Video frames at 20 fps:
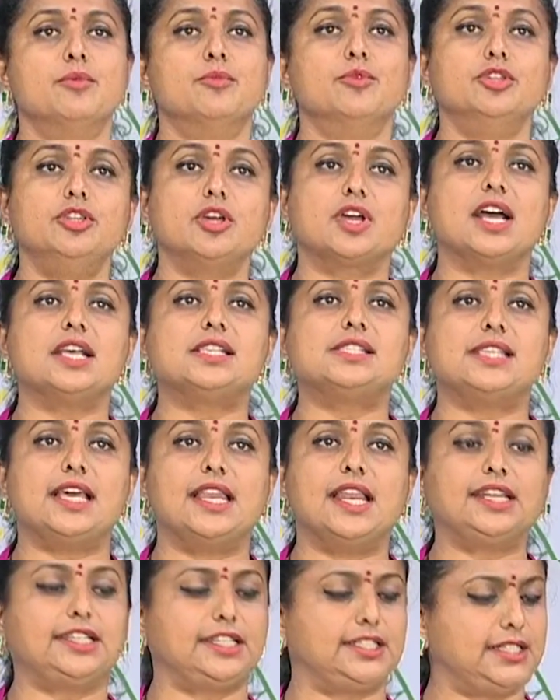ముందుగా
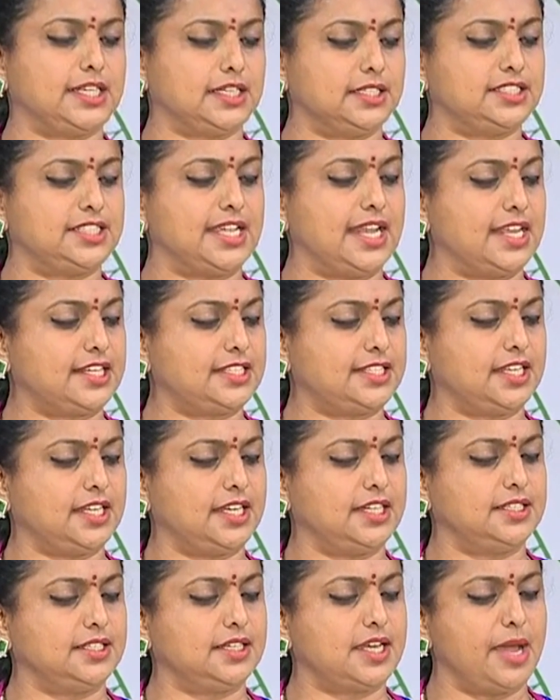సెలెక్ట్
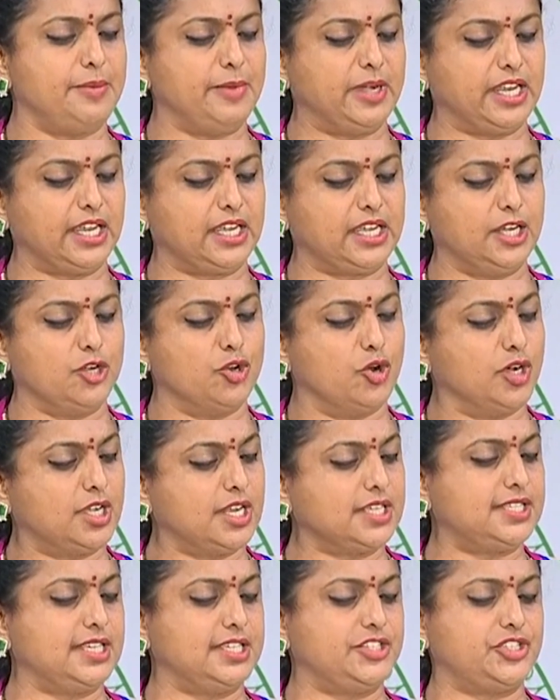సెలెక్టెడ్ కమిటీకి
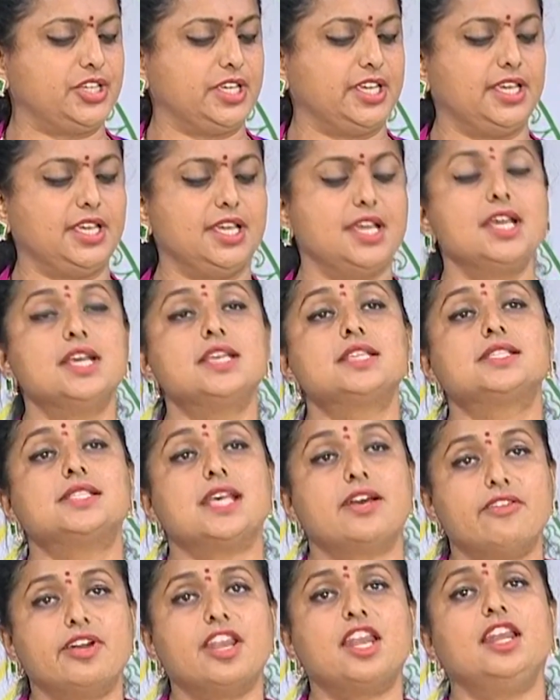నోటీస్ ఇచ్చి
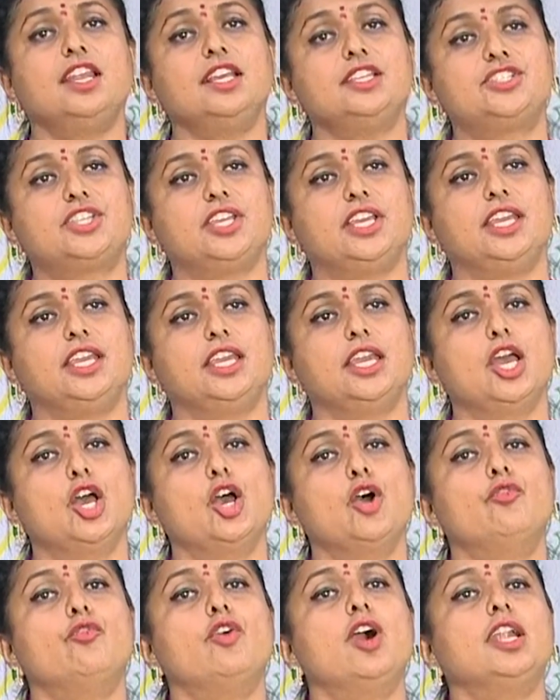సవరణలు ఇచ్చి
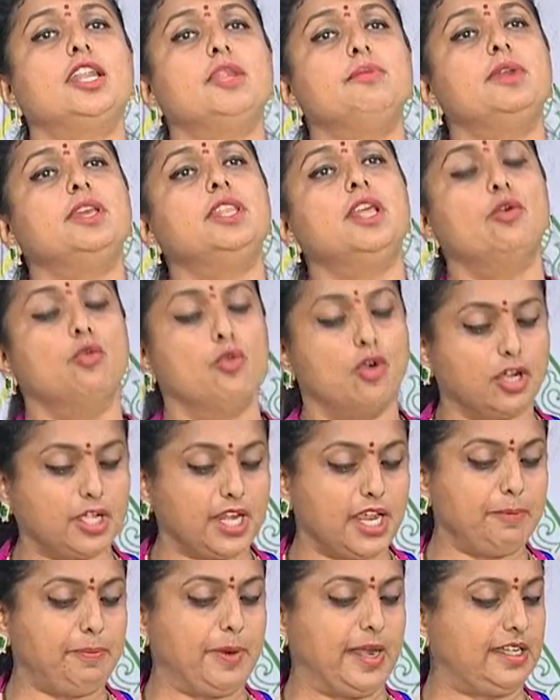వాటి మీద
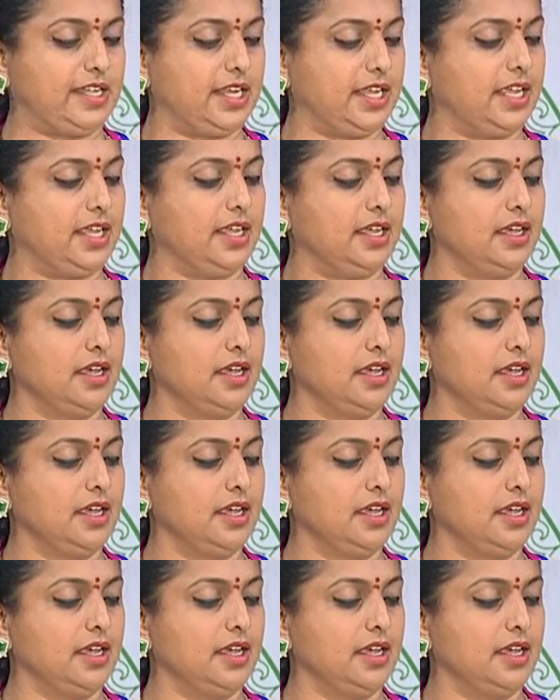ఓటింగ్ పెట్టి